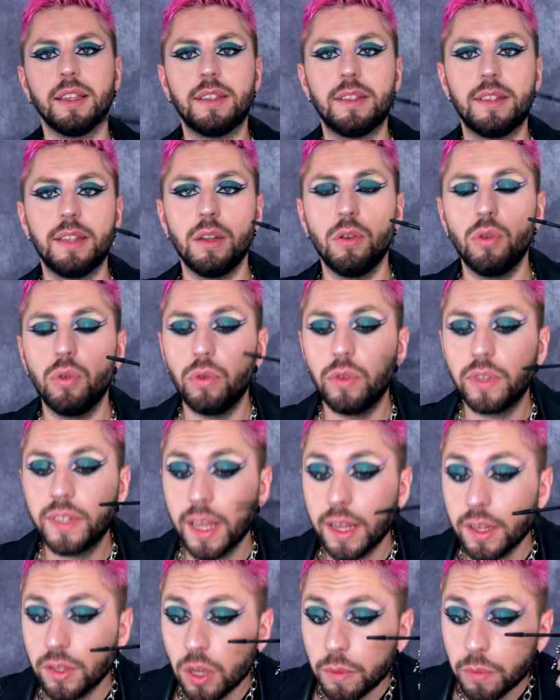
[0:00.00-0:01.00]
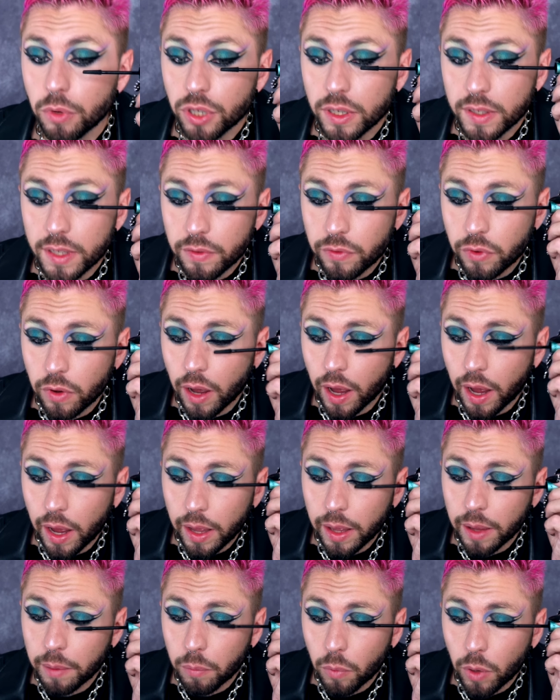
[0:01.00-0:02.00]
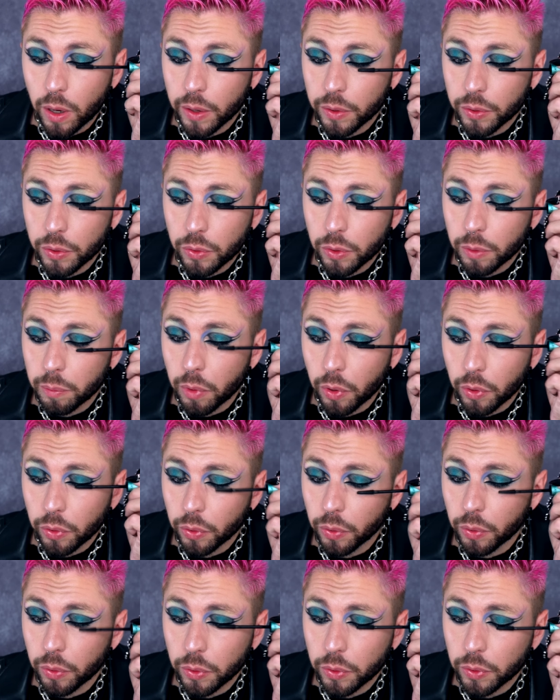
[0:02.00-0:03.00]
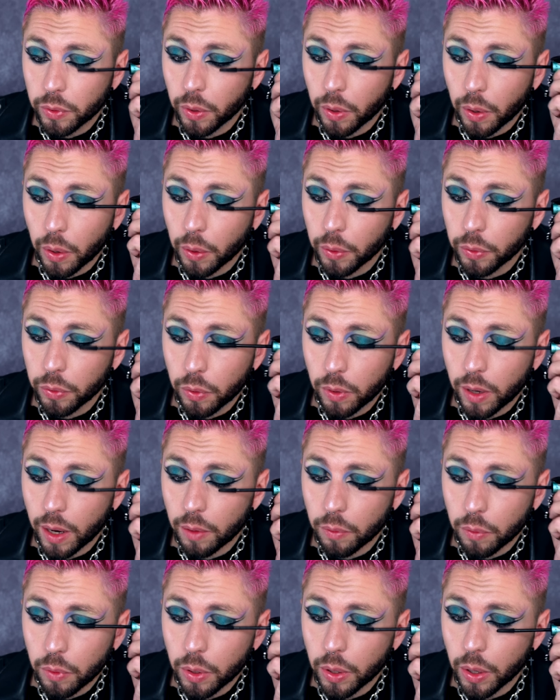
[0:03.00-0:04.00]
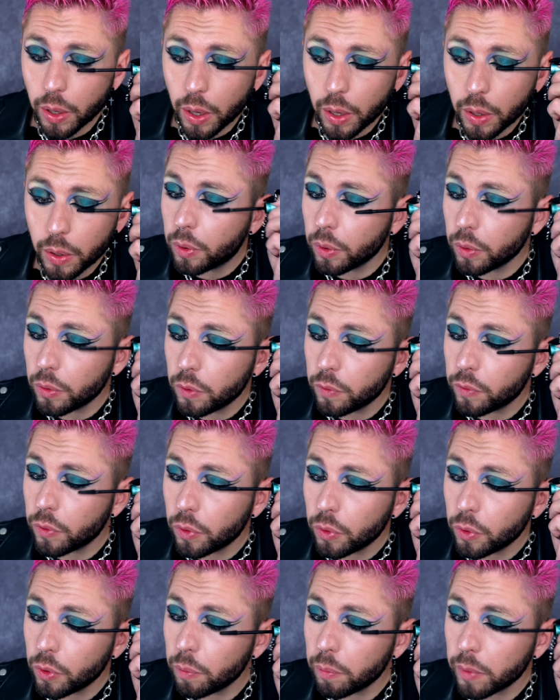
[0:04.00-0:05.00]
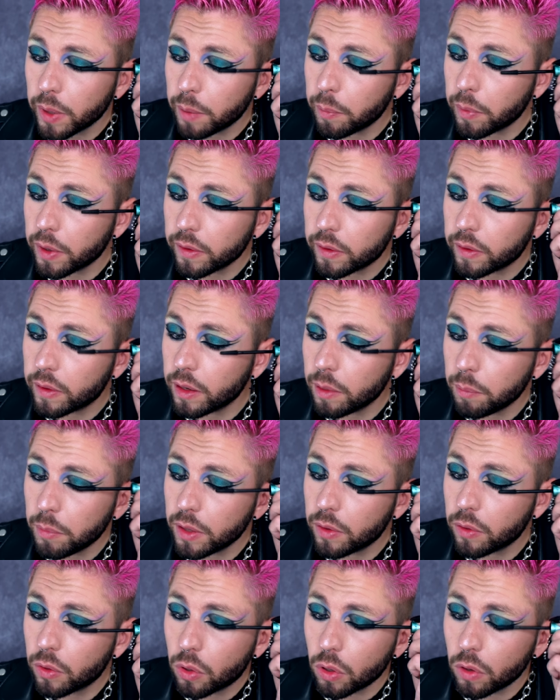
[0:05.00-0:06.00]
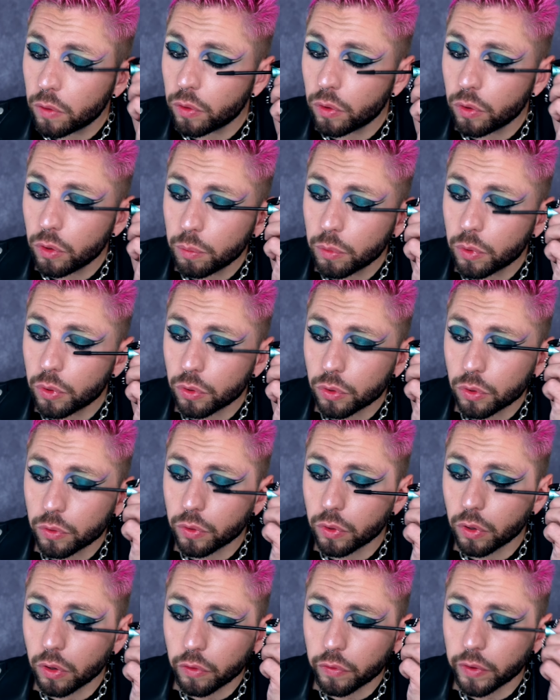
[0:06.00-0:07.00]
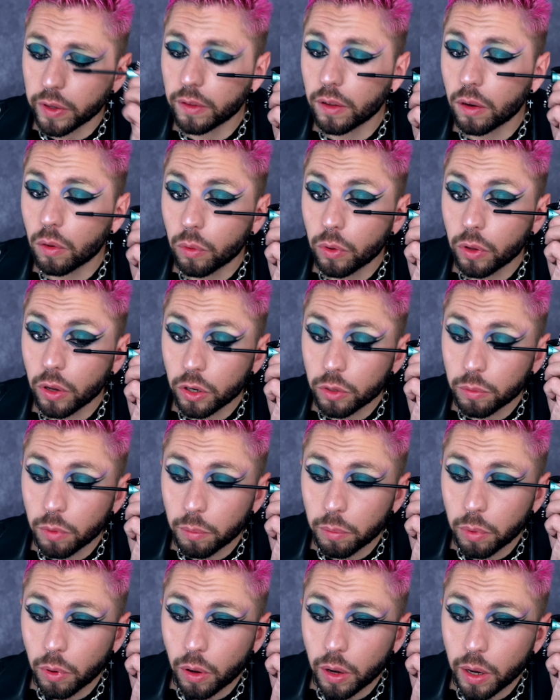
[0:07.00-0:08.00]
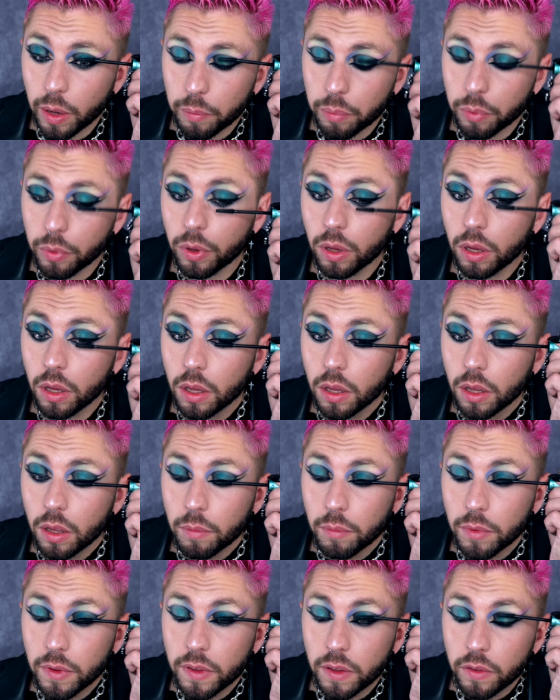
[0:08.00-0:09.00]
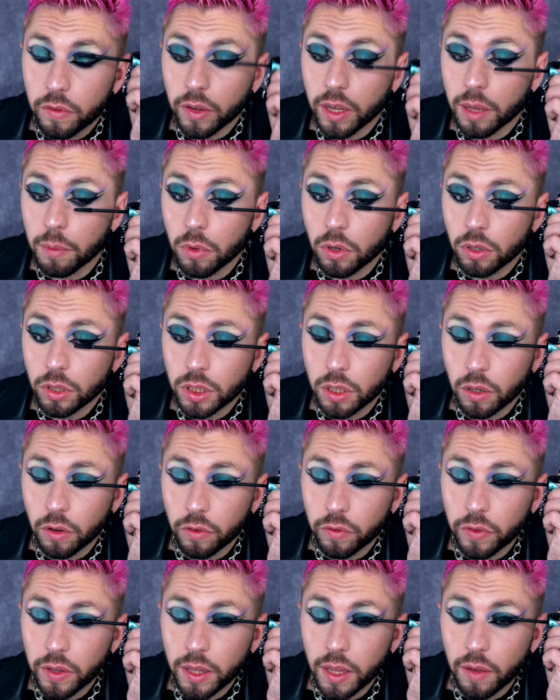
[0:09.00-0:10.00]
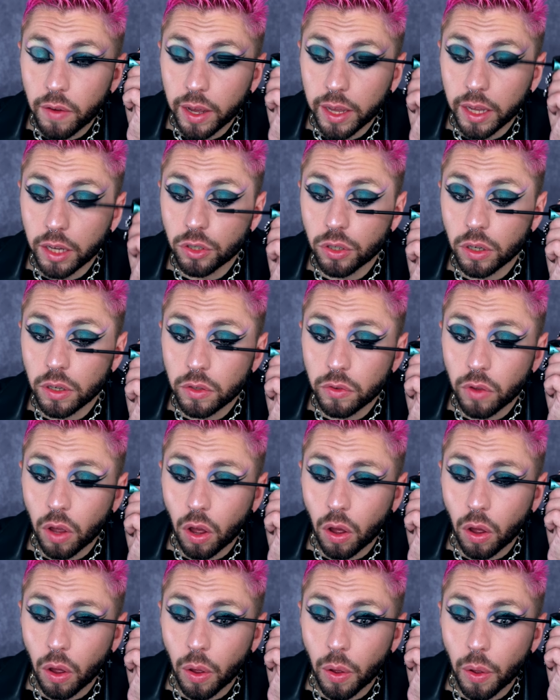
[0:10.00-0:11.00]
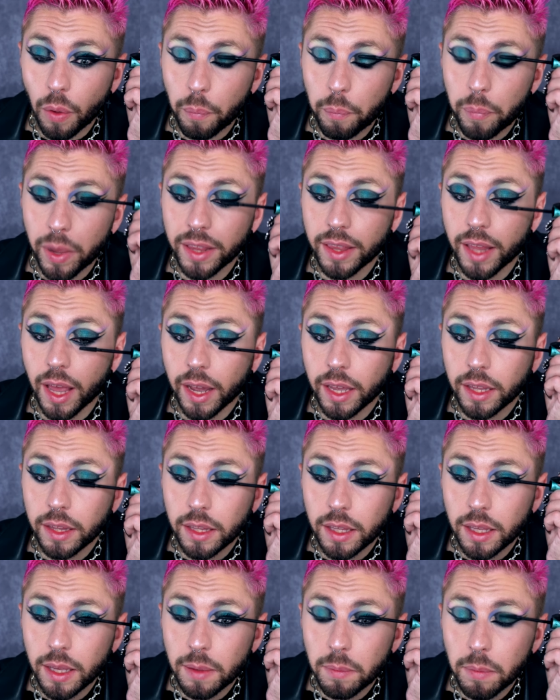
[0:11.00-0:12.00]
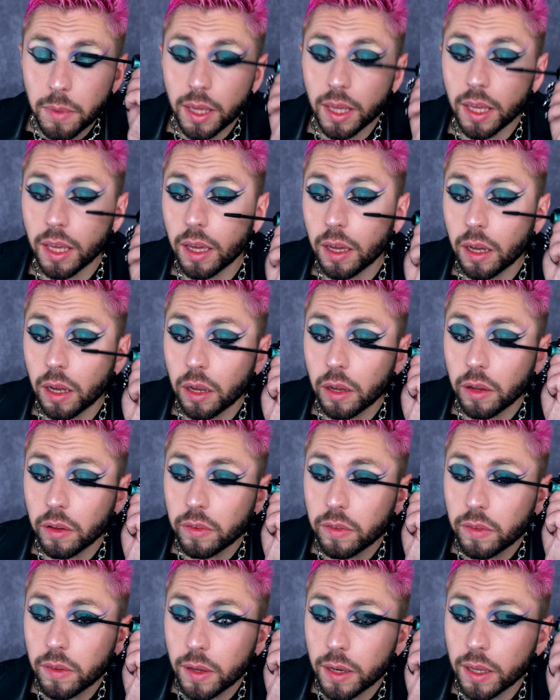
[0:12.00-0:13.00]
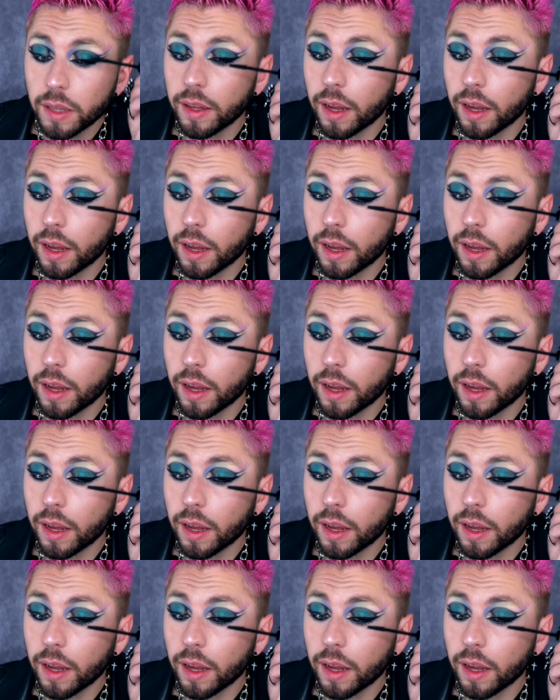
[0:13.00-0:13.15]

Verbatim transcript: c'est le size up de chez Sephora et moi je demande autant de la longueur que du volume et moi c'est limite que le volume que je veux en fait, la longueur je m'en branle un peu mais c'est vraiment, j'ai envie d'avoir quelque chose, genre euh, pas d'araignée, mais euh, style, est